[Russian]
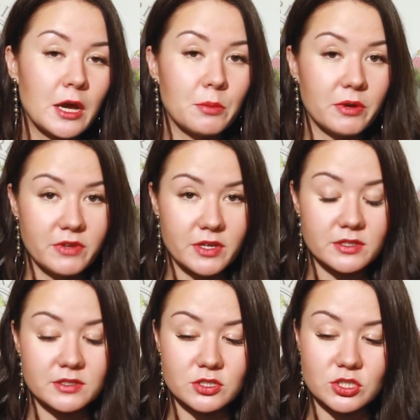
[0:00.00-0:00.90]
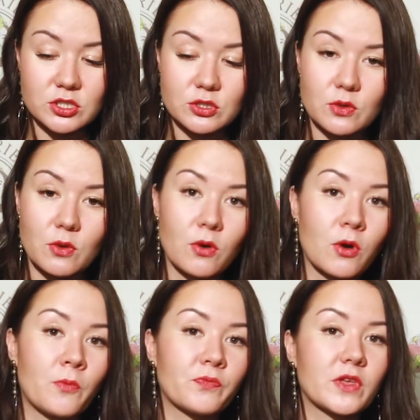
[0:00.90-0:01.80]
Поверьте,
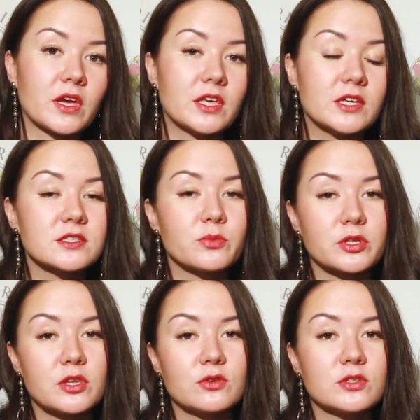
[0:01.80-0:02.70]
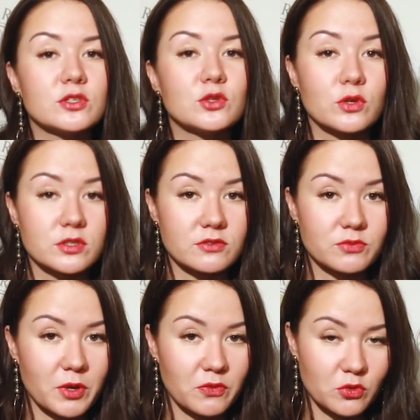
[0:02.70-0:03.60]
что есть определенные ноты
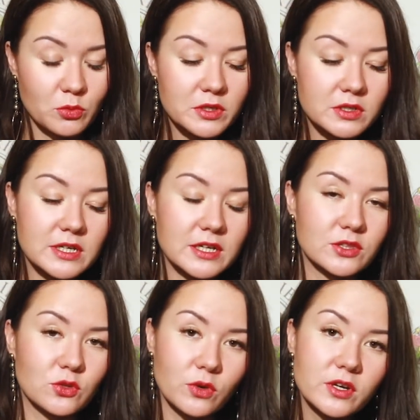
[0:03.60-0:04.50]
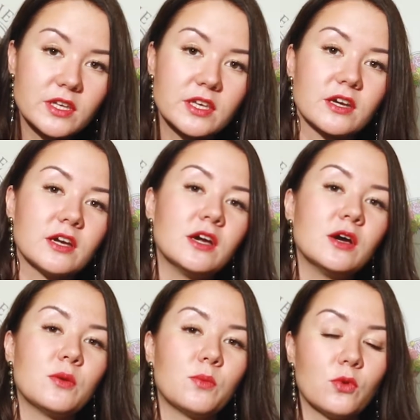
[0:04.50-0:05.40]
в парфюмах, которые
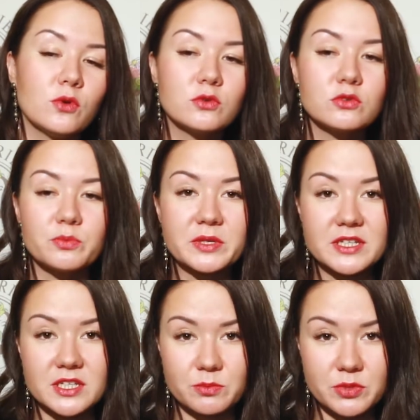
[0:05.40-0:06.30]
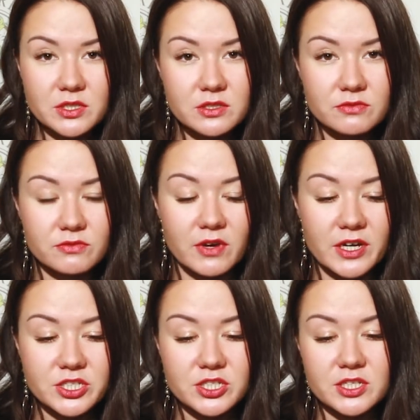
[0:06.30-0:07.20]
могут подкрепить
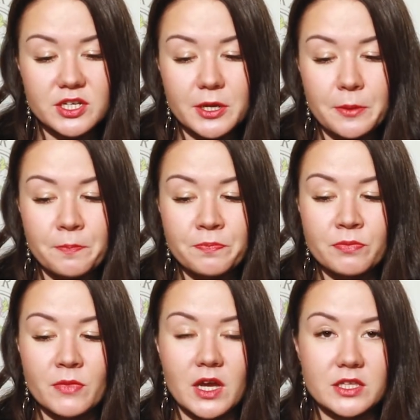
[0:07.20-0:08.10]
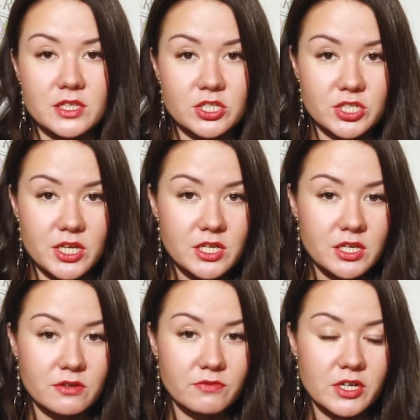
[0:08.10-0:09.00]
ваши
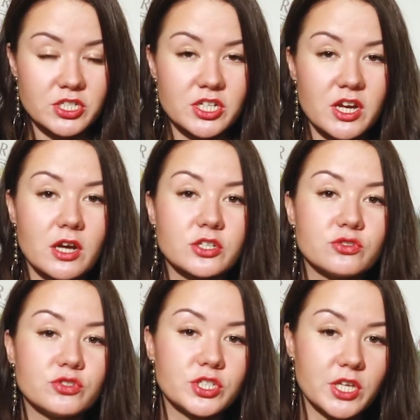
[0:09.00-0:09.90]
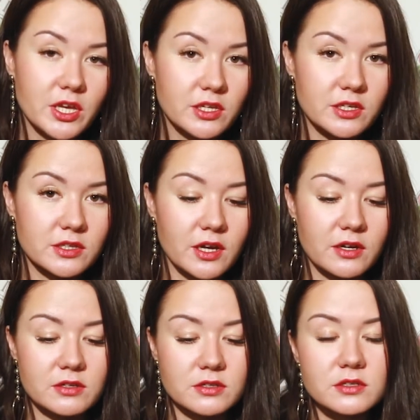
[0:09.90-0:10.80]
отношения, ваши ощущения
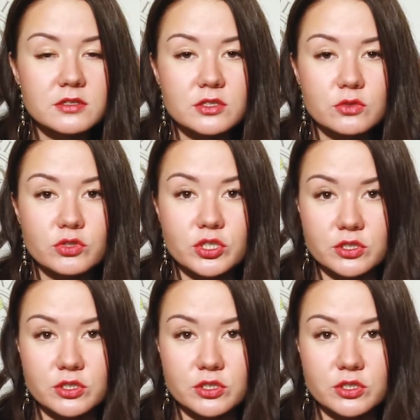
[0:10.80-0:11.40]
да, к текущей